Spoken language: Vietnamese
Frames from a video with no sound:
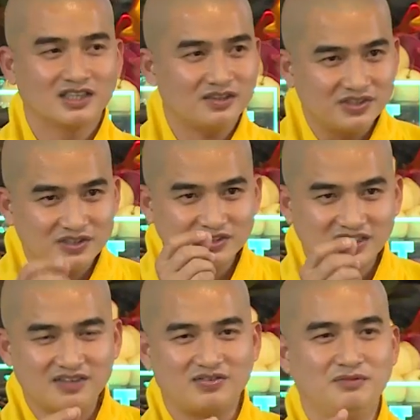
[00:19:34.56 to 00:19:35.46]
các vị có
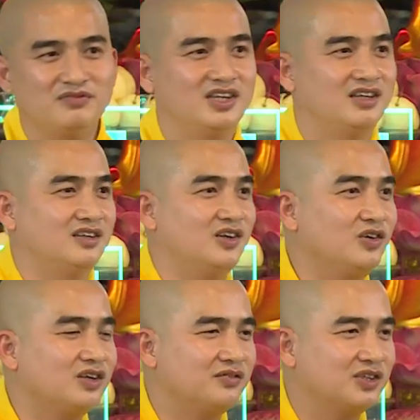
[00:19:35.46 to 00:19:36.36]
sai phạm về lời
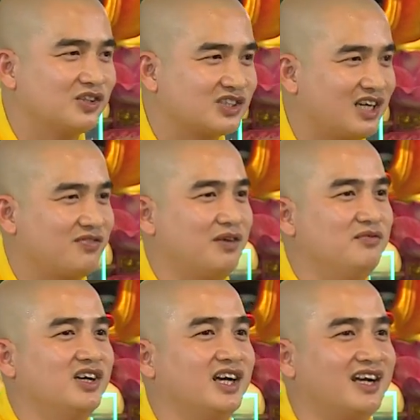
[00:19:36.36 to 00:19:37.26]
nói các vị có sai
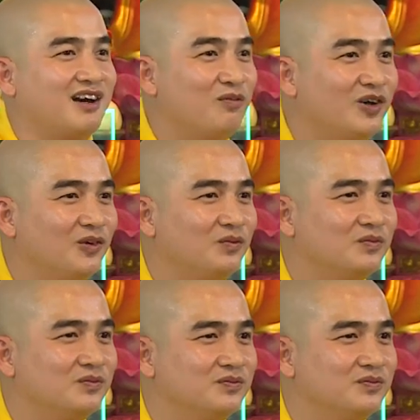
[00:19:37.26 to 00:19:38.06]
phạm về hành động không